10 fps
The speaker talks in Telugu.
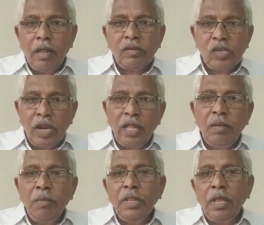
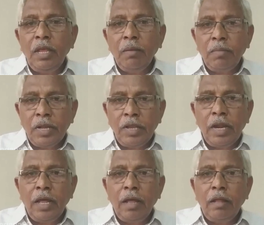లక్షలాది మంది
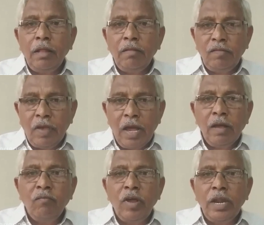ప్రజల
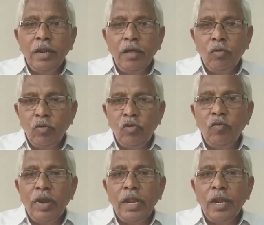త్యాగం వల్లనే
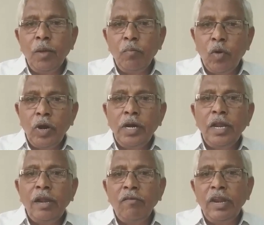కృషి వల్లనే
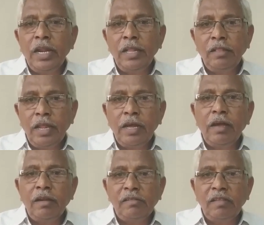పోరాటాల వల్లనే
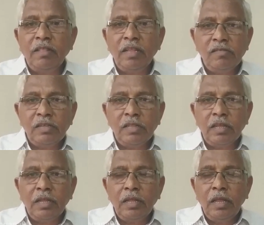తెలంగాణ
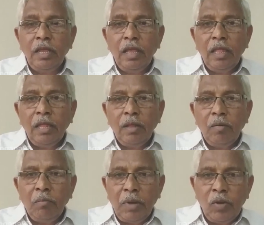సిద్ధించింది
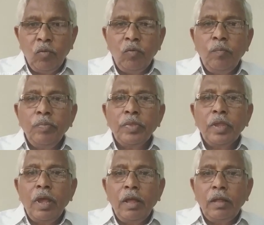మనం
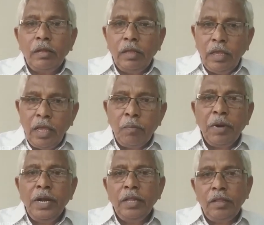
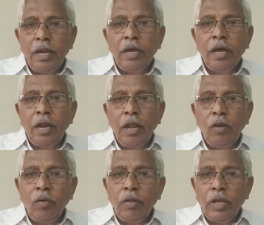ఏర్పడిన
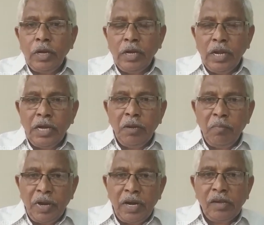తెలంగాణలో నీటి
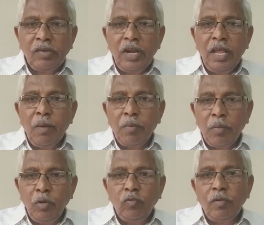పరిరక్షణ ఇంకా
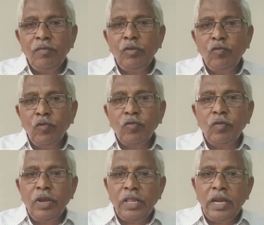ప్రభుత్వమే
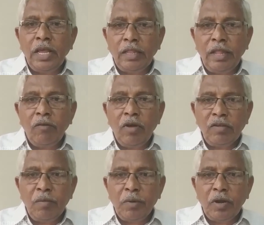చూసుకుంటుందని అందరం
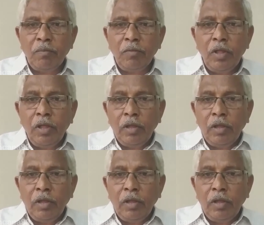ఆశపడ్డాం